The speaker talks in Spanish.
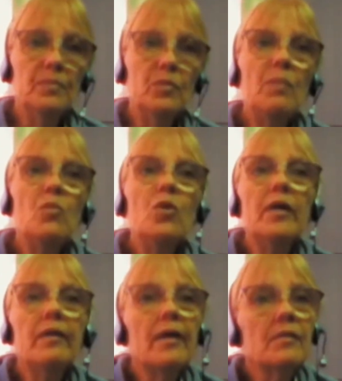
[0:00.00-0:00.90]
una
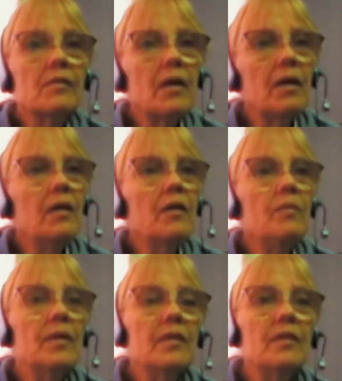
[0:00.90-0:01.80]
mujer casada
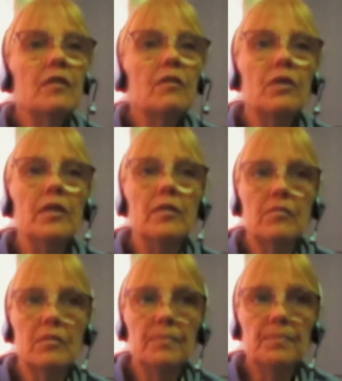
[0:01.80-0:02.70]
y bastante
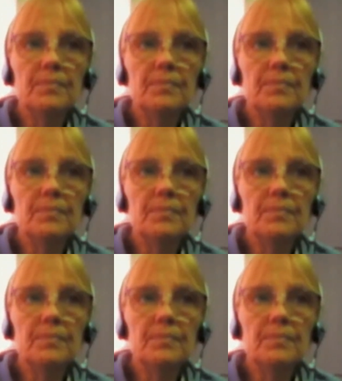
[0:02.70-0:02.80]
feliz,